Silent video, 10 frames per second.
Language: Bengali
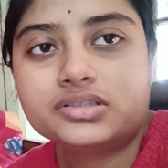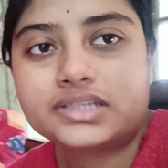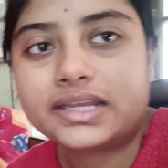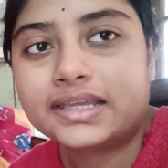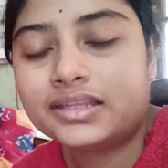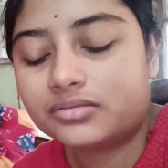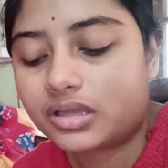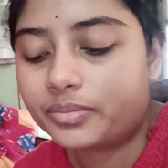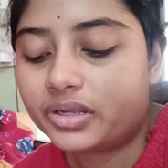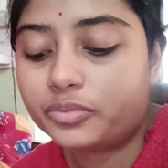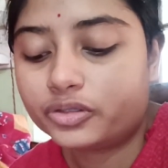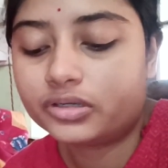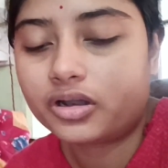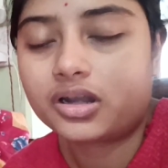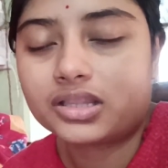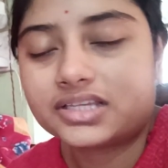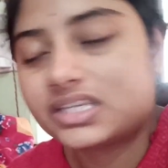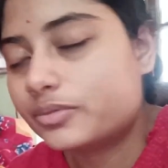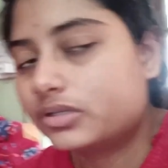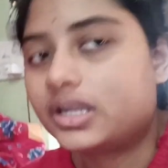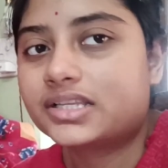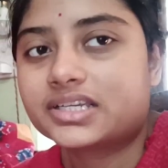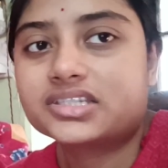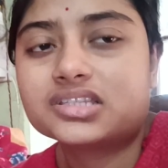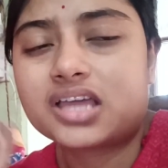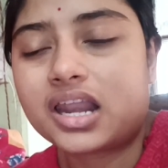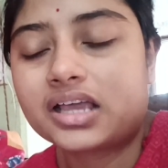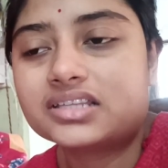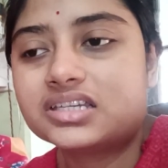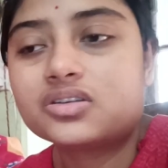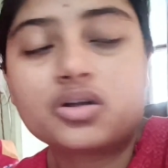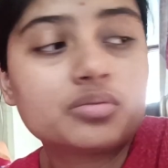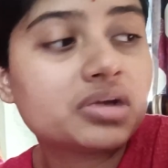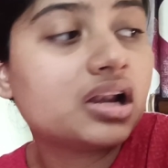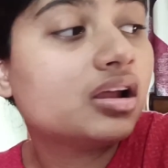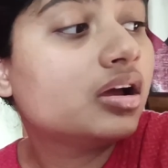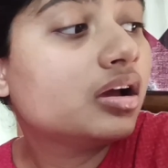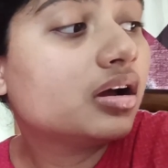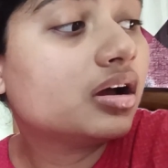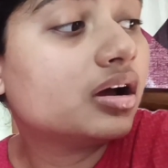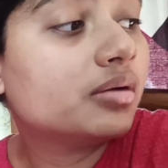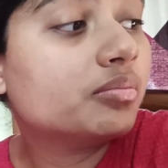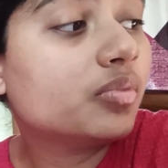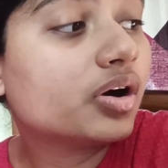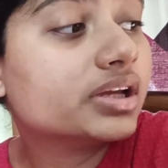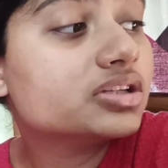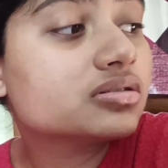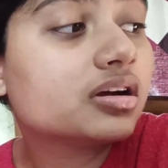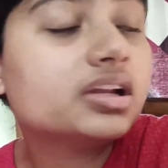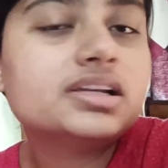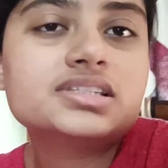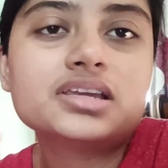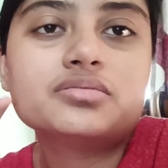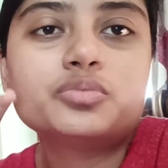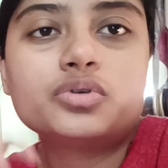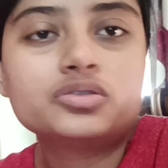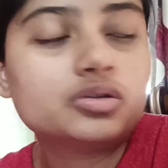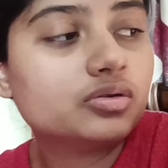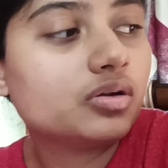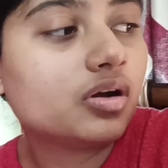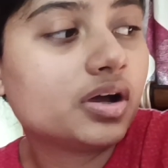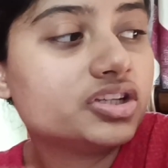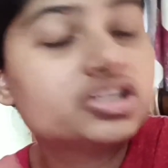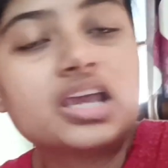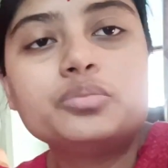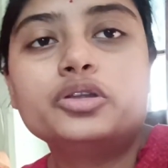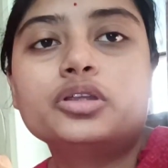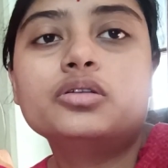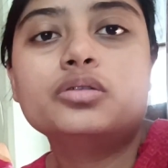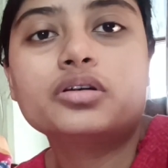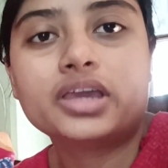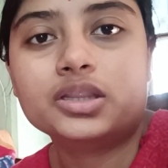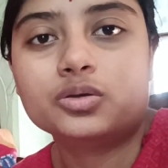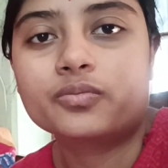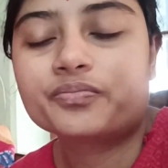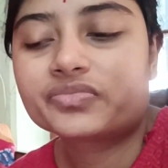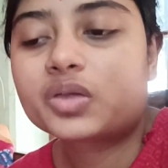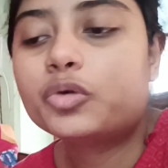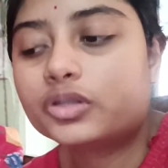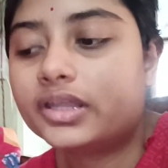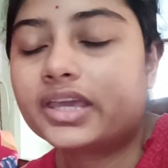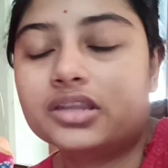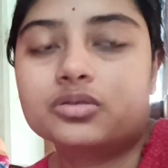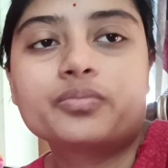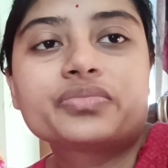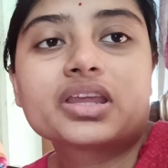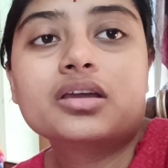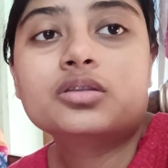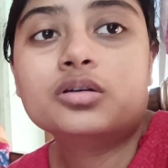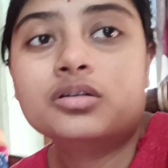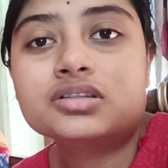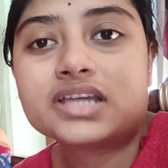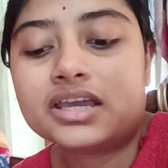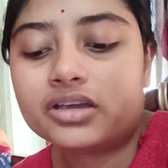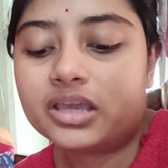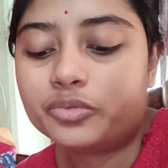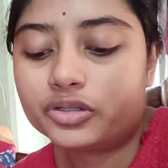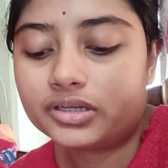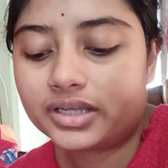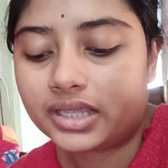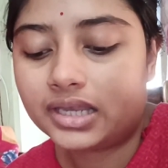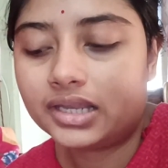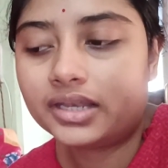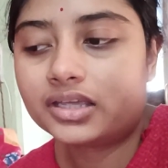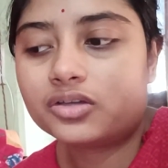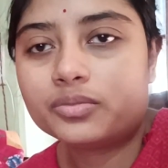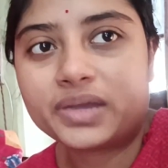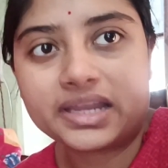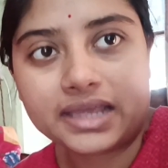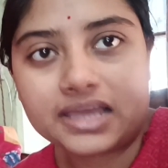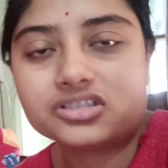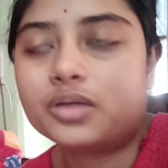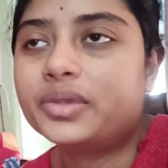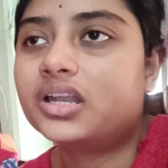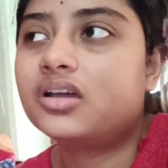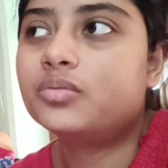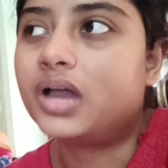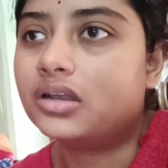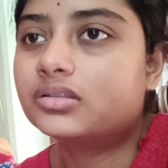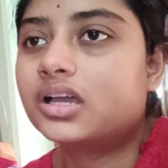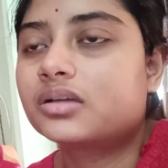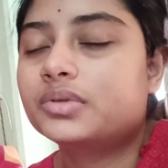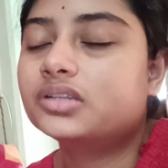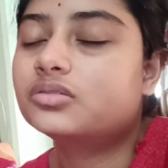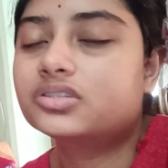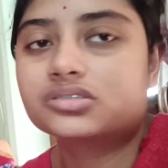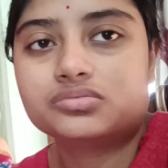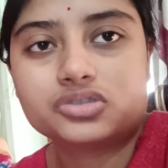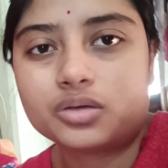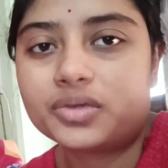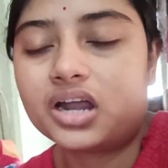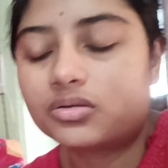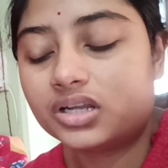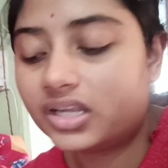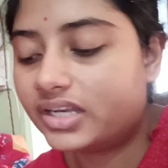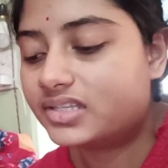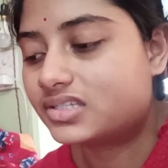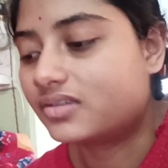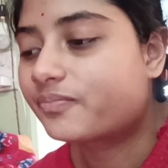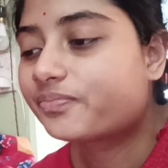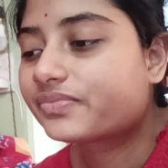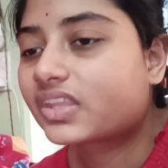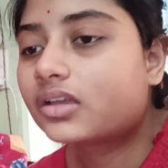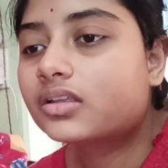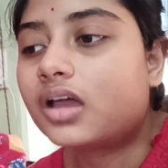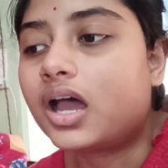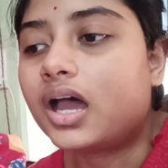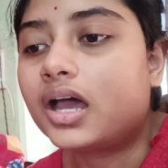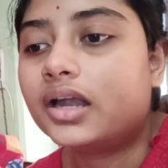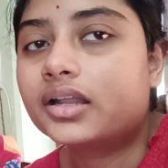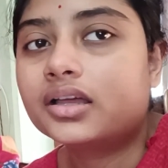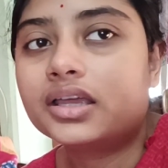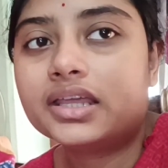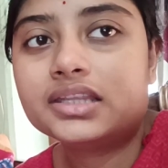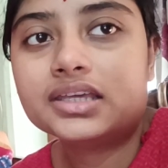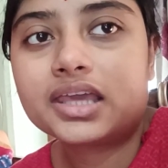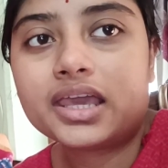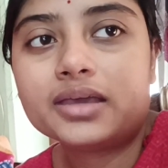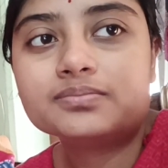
জেনে তারপর এই বোতলটা অর্ডার দিয়েছে এই বোতলটা আজকে এসে তার আগে যে নর্মাল মরিসনের যে বোতলগুলো হয় সেই বোতলগুলো খেত বোতলে খেত তো যাই হোক এই বোতলটা খেলে নাকি ওর পেটে গ্যাস হবে না ও ভালো থাকবে তো সব কারণে এনেছে আর এদিকে